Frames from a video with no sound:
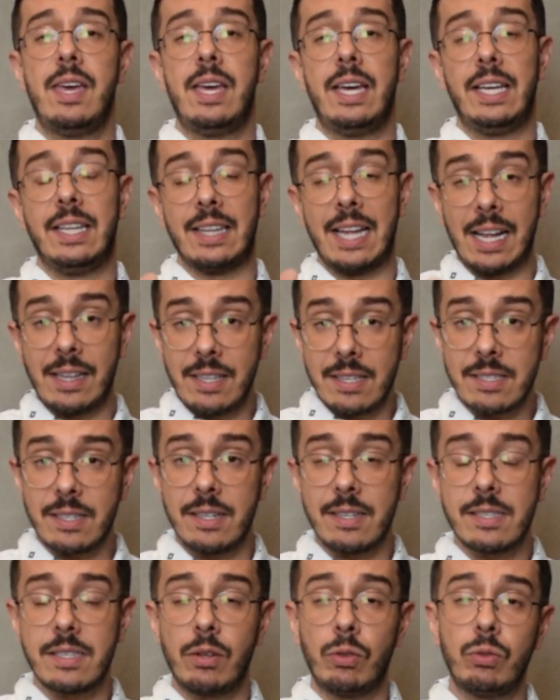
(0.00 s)
e na
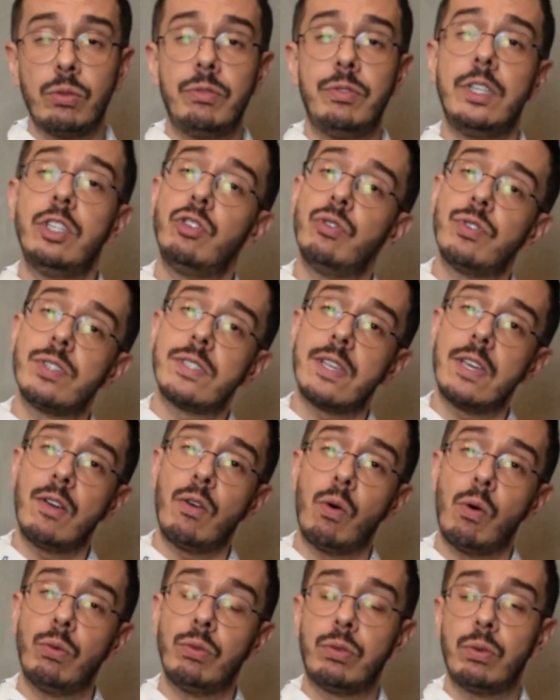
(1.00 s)
descrição do vídeo você
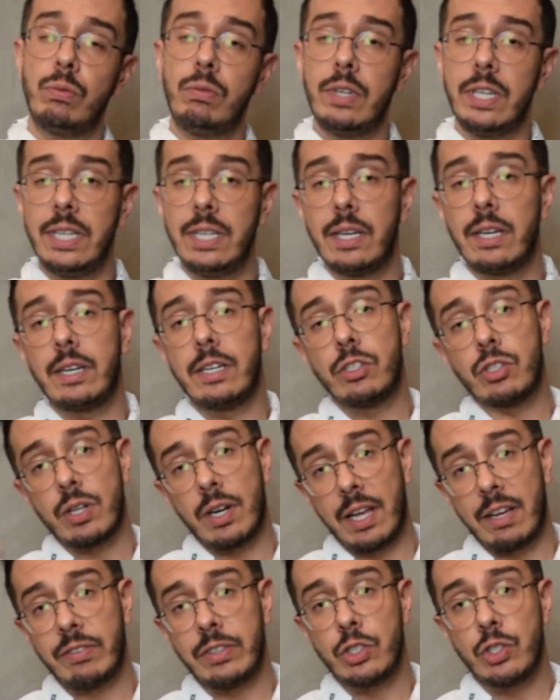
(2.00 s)
encontra um link que te
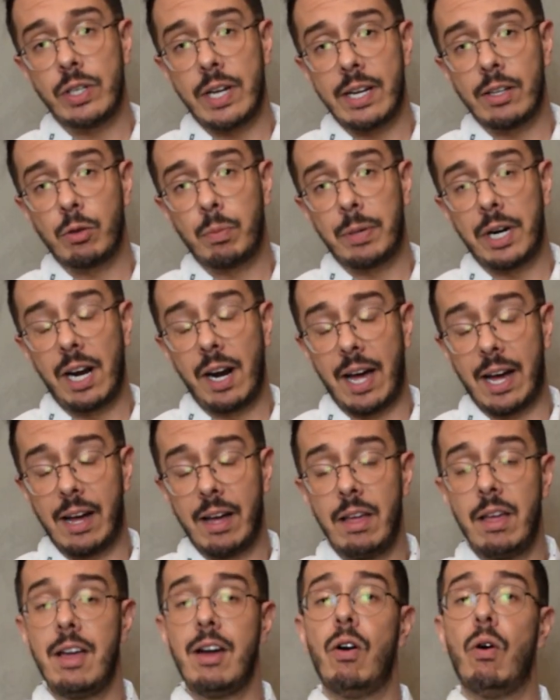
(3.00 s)
leva direto para lá.